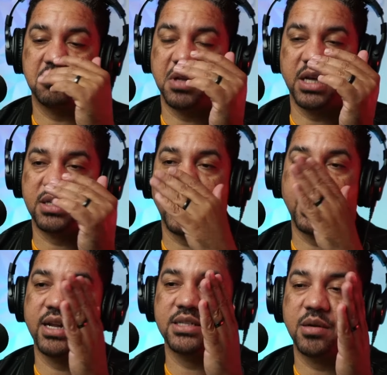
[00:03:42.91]
estar
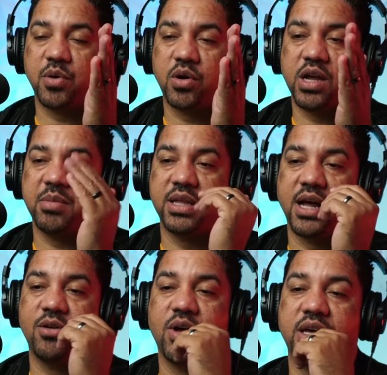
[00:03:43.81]
ese problema,
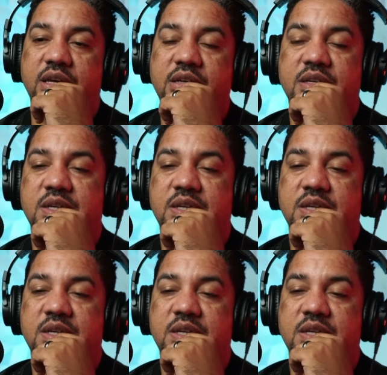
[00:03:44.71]
dejarlo ahí